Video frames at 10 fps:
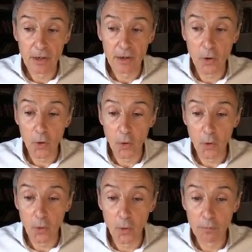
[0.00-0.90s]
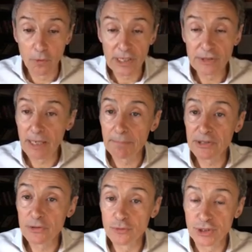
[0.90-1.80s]
euh, on peut aller dans la
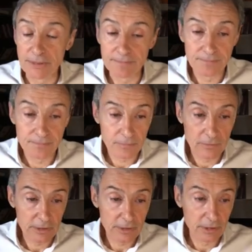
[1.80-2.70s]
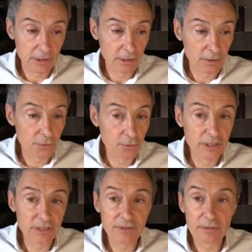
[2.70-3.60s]
pathologie, c'est-à-dire euh, tous
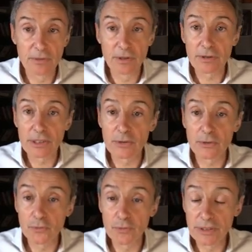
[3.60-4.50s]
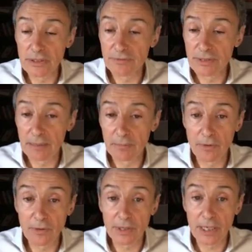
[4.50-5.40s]
les événements qui conduisent
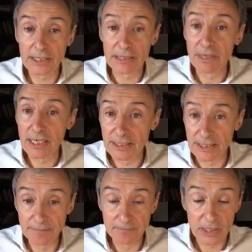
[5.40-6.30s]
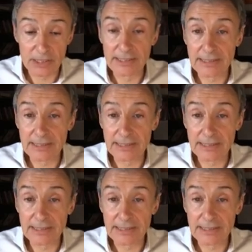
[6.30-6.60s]
finalement à des maladies, à des